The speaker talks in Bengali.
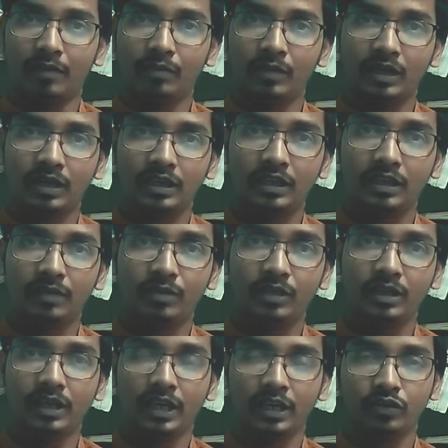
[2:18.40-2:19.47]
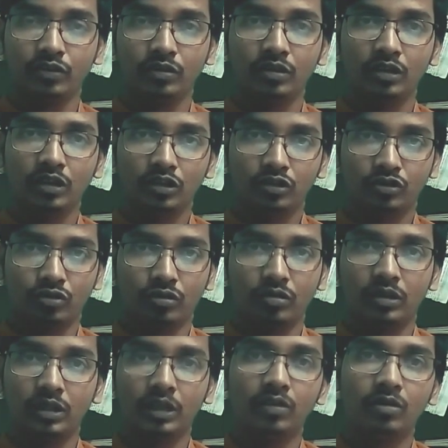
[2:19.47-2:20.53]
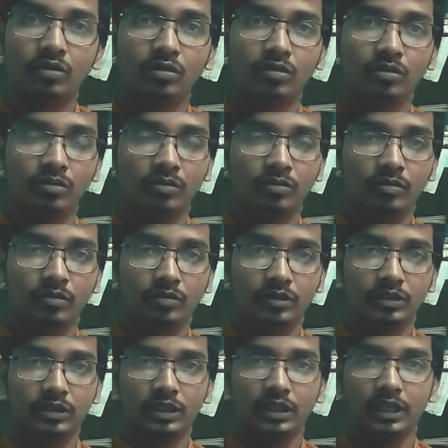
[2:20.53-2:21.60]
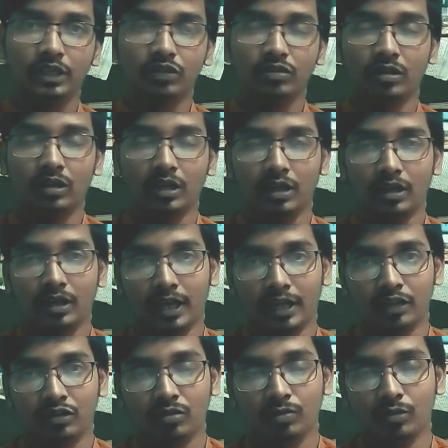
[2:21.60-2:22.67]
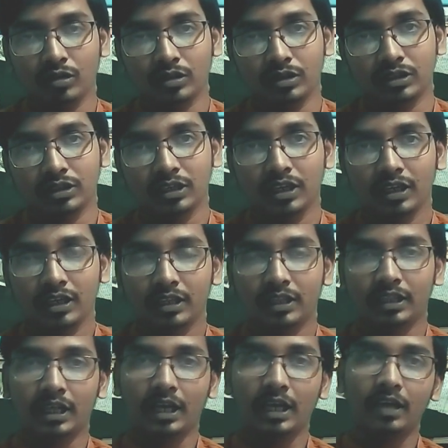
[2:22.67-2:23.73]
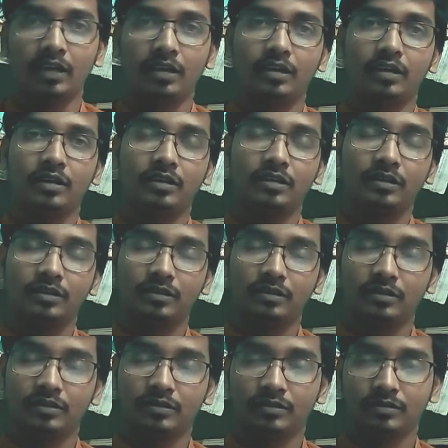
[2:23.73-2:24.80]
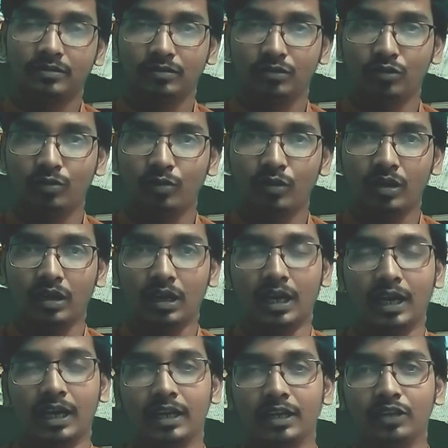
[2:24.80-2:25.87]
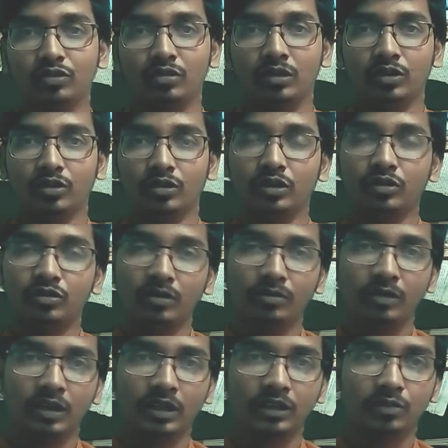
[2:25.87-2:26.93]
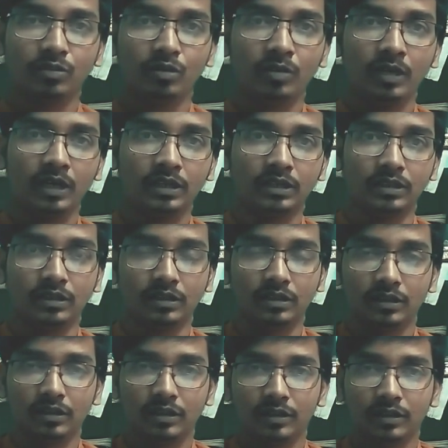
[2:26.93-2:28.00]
টার্মটা কি আপনি একজন সদ্দেহ যিনি একজন অ্যান্থ্রোপোলজিস্ট তার উপর লাগানোর জন্য যথেষ্ট আপনার কাছে প্রমাণ আছে